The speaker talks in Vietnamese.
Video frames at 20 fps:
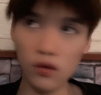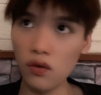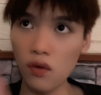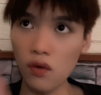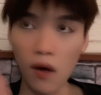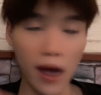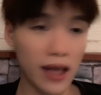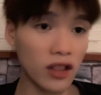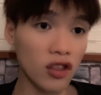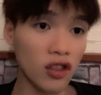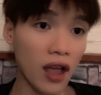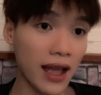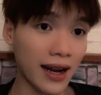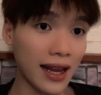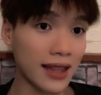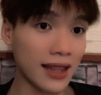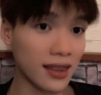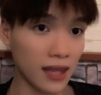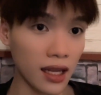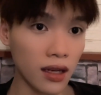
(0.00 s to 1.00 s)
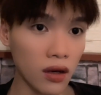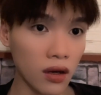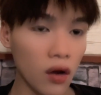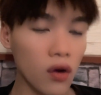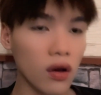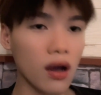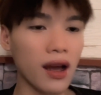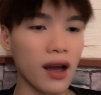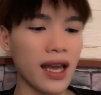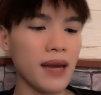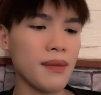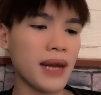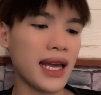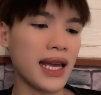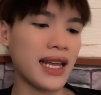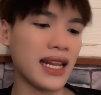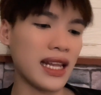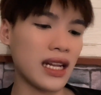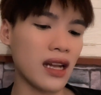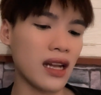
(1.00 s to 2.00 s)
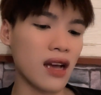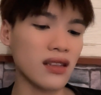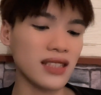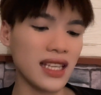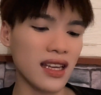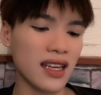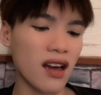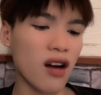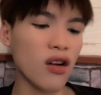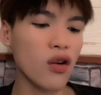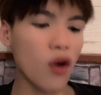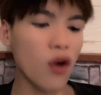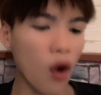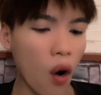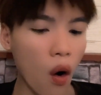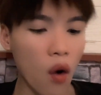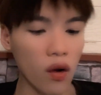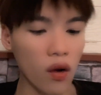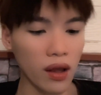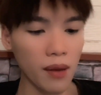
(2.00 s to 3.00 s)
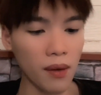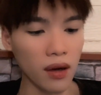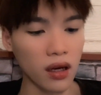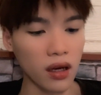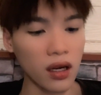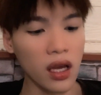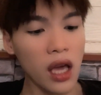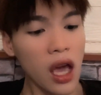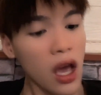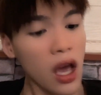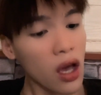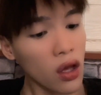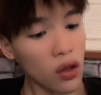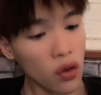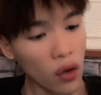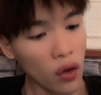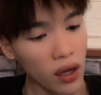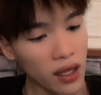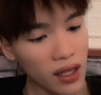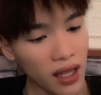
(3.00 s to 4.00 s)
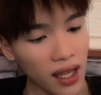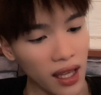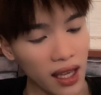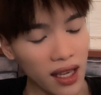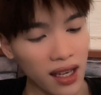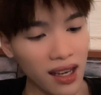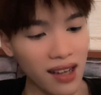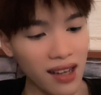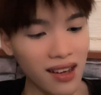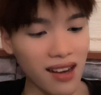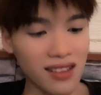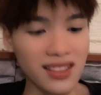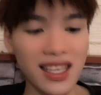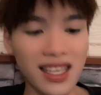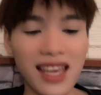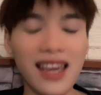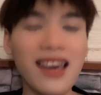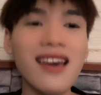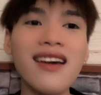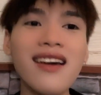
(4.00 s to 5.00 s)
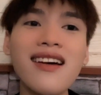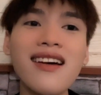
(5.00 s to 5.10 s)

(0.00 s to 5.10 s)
hoàn toàn lành tính luôn còn em này thì nó sẽ có cồn nha mọi người tuy nhiên á nó sẽ